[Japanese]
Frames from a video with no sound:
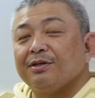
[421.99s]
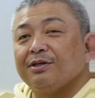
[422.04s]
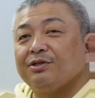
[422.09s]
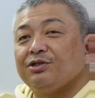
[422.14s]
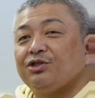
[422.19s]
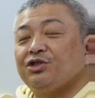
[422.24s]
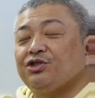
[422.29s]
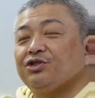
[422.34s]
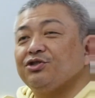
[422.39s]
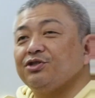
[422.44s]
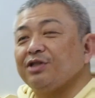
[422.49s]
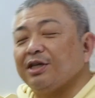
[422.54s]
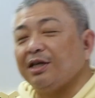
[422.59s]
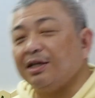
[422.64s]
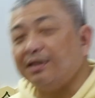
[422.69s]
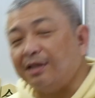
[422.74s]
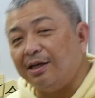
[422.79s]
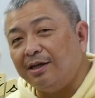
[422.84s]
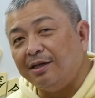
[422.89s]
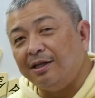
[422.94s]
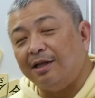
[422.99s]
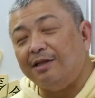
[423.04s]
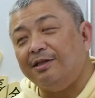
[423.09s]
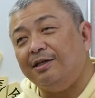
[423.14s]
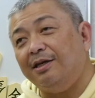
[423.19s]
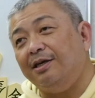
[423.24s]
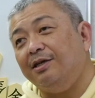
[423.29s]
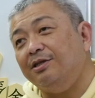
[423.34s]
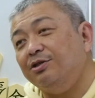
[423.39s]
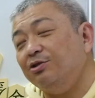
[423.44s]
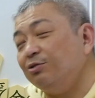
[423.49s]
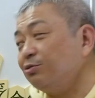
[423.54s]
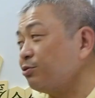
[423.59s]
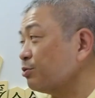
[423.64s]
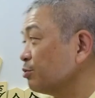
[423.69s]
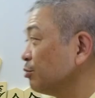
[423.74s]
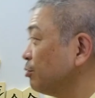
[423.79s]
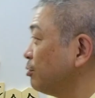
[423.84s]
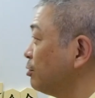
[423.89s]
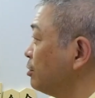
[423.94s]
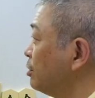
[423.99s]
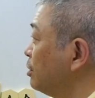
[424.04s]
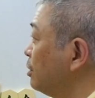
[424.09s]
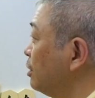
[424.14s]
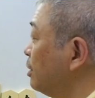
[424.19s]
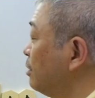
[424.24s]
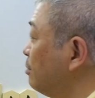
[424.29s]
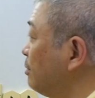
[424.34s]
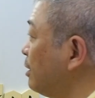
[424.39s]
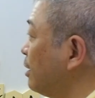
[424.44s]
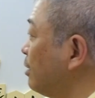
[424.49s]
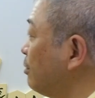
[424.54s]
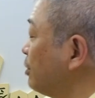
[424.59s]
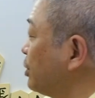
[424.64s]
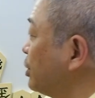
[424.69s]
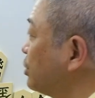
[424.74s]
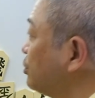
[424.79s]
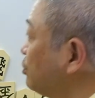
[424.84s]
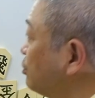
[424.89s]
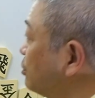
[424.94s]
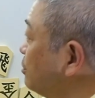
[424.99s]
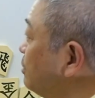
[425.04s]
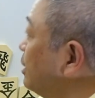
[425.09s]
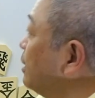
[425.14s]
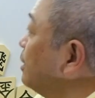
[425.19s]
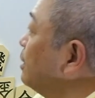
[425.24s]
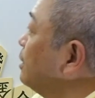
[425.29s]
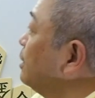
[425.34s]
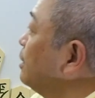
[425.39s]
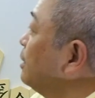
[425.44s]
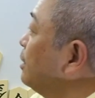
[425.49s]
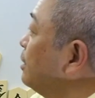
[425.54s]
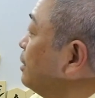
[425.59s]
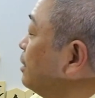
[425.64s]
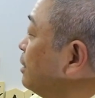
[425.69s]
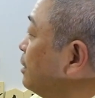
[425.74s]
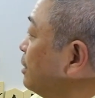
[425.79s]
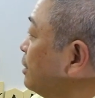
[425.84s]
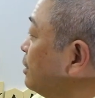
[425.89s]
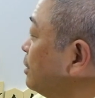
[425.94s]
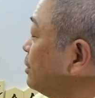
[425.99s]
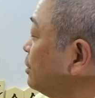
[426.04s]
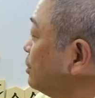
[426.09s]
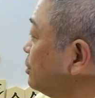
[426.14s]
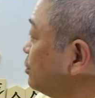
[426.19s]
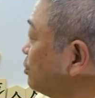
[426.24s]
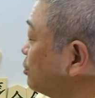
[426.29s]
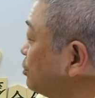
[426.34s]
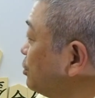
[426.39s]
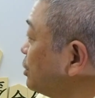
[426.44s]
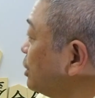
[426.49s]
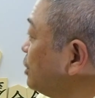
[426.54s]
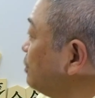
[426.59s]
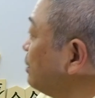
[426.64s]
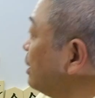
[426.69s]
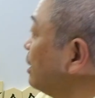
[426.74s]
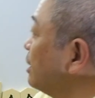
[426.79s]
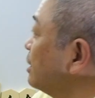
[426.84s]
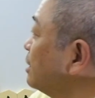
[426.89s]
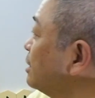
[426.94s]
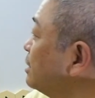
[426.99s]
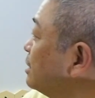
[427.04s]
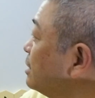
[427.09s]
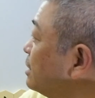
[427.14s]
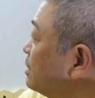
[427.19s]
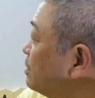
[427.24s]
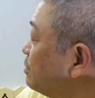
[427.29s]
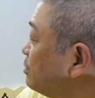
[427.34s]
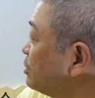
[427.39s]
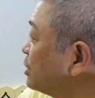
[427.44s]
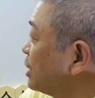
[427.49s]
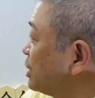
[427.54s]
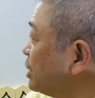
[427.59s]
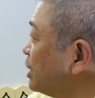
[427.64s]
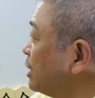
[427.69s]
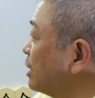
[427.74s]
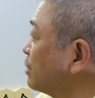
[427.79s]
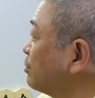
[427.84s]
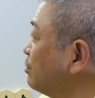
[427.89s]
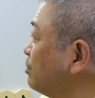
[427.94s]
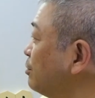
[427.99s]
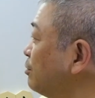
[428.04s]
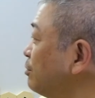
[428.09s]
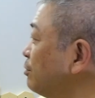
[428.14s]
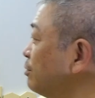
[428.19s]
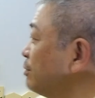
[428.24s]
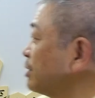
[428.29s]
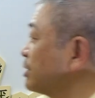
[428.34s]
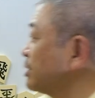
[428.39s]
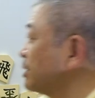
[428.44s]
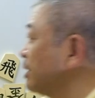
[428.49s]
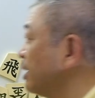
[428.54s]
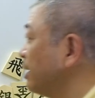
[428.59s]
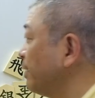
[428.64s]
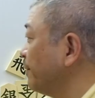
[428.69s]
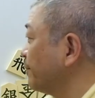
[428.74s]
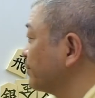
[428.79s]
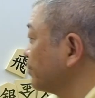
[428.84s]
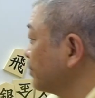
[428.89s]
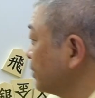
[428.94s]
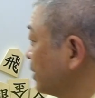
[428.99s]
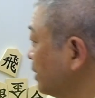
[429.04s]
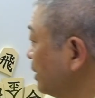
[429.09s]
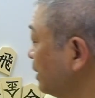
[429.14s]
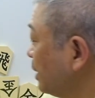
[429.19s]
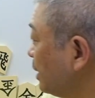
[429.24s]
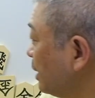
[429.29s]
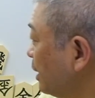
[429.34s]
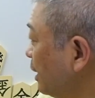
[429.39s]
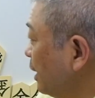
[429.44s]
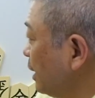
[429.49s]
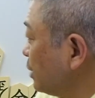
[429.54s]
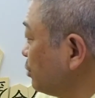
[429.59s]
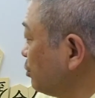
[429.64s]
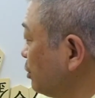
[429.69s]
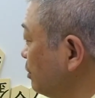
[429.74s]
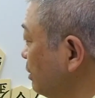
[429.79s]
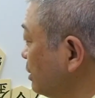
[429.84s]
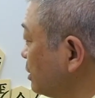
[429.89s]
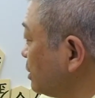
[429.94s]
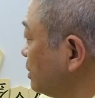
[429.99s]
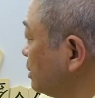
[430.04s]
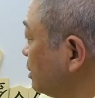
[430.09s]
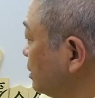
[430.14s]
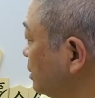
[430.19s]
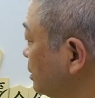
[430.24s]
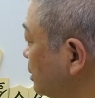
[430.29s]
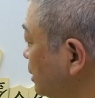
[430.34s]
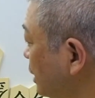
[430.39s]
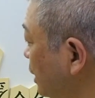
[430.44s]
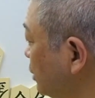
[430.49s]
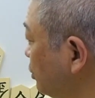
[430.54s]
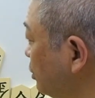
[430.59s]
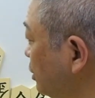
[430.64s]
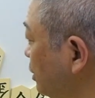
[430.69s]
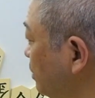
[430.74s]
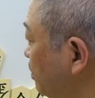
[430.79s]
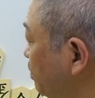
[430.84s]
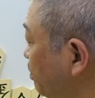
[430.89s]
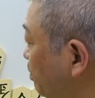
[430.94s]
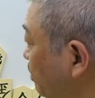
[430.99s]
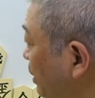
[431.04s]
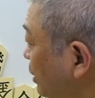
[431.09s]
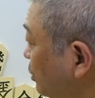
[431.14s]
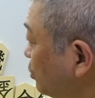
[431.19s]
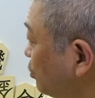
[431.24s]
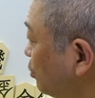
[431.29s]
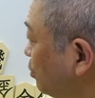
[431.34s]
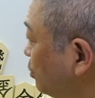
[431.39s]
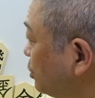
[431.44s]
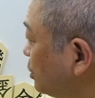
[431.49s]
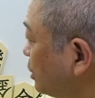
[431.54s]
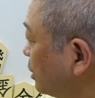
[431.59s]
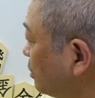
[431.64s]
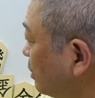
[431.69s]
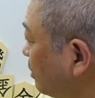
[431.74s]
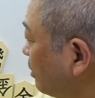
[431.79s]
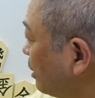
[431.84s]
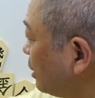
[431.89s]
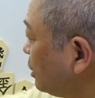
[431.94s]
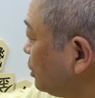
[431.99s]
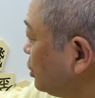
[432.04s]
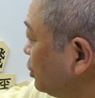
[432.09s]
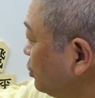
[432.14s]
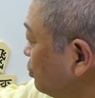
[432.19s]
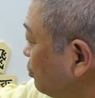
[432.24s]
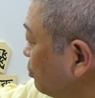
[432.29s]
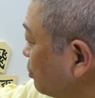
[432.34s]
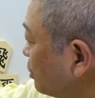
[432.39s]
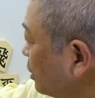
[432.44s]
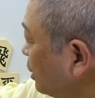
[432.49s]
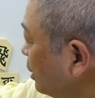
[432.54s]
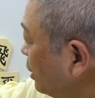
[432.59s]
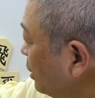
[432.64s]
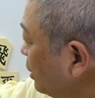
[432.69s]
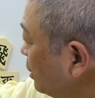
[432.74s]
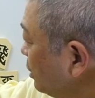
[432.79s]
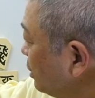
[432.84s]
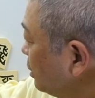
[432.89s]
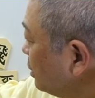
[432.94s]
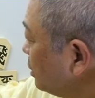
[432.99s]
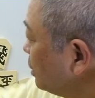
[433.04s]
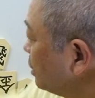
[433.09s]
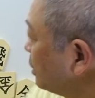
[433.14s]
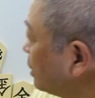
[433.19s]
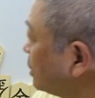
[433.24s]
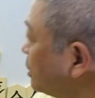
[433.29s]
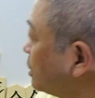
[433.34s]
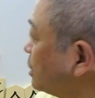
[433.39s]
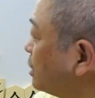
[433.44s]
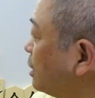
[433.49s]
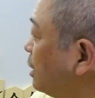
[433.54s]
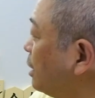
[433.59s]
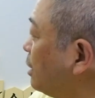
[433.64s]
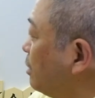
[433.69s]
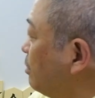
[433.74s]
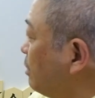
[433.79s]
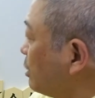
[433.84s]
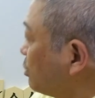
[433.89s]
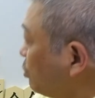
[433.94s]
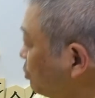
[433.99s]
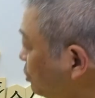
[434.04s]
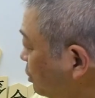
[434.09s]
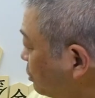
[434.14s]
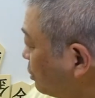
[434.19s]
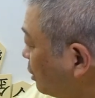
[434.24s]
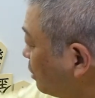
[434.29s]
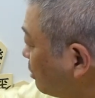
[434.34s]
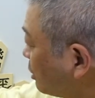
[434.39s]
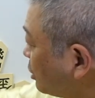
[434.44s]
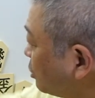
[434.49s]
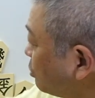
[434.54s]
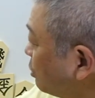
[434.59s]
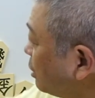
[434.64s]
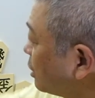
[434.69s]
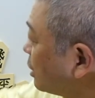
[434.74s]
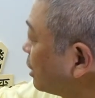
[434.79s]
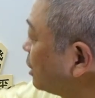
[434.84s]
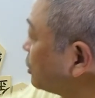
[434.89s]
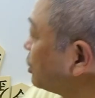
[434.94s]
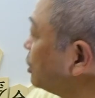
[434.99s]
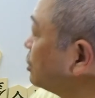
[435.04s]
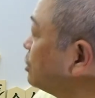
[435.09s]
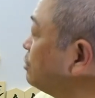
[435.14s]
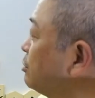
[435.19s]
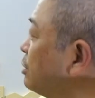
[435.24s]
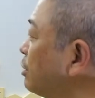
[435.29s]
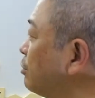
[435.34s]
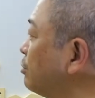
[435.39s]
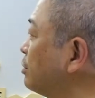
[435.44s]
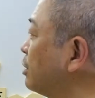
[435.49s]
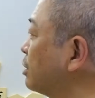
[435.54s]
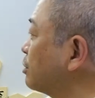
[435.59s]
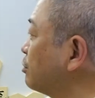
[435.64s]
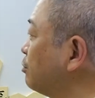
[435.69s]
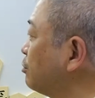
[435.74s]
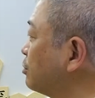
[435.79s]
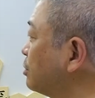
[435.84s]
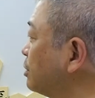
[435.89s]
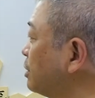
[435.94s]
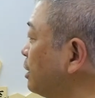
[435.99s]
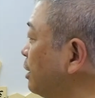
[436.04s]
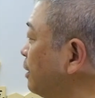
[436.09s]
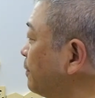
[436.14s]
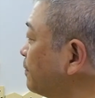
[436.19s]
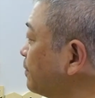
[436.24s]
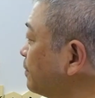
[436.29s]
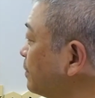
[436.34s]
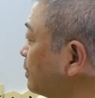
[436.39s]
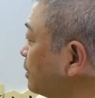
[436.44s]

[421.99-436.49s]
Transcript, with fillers: 17手なんで、ちょっと、まあ、私を含め、初級者には難しいかなと思いますが、えっ、ー、と、これまず、最初にパッと思いついたのは、まあ、1四桂なんですが、まあ、取ってくれればきっとなんか簡単に詰むだろうなと思って、